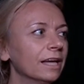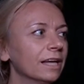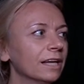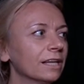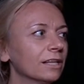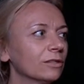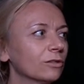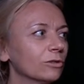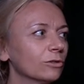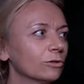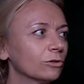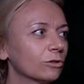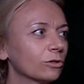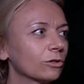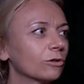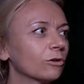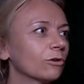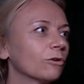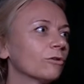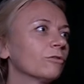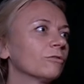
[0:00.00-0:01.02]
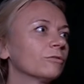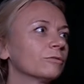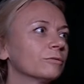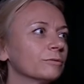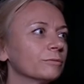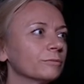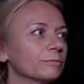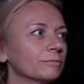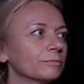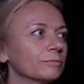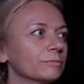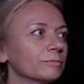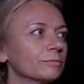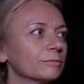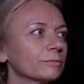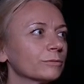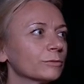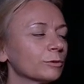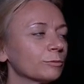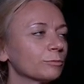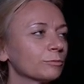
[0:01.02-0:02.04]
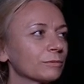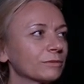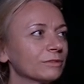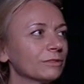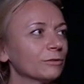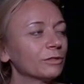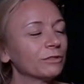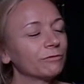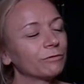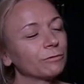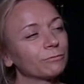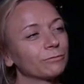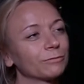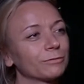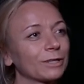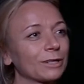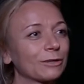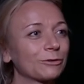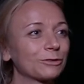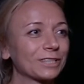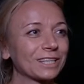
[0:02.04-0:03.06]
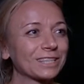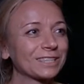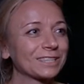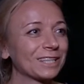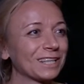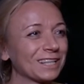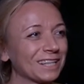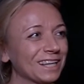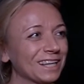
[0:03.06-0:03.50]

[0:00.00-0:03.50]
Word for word: E, no i do tego, no, no nie wiem, jakoś tak się